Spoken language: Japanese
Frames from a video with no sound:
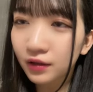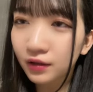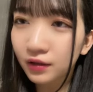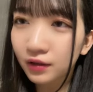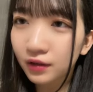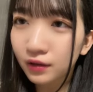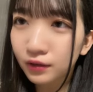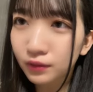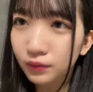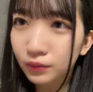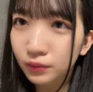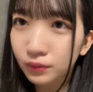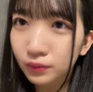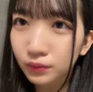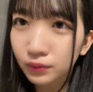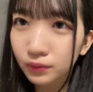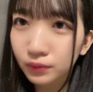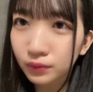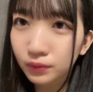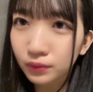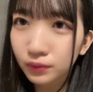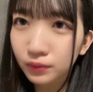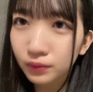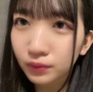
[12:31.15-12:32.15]
ありが
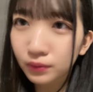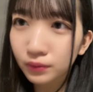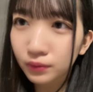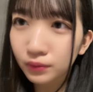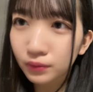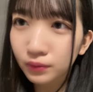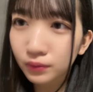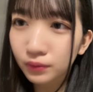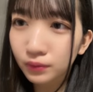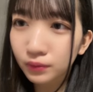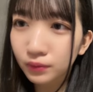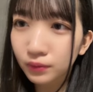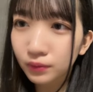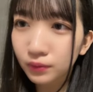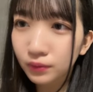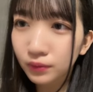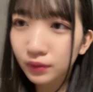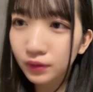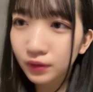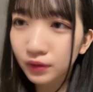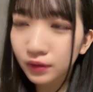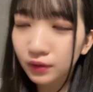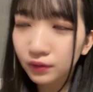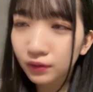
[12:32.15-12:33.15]
とう
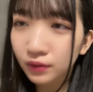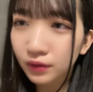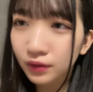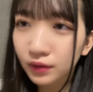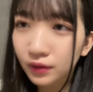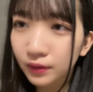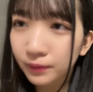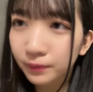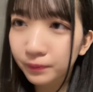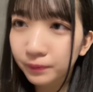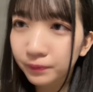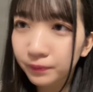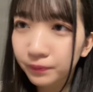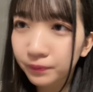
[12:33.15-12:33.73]
来てくれて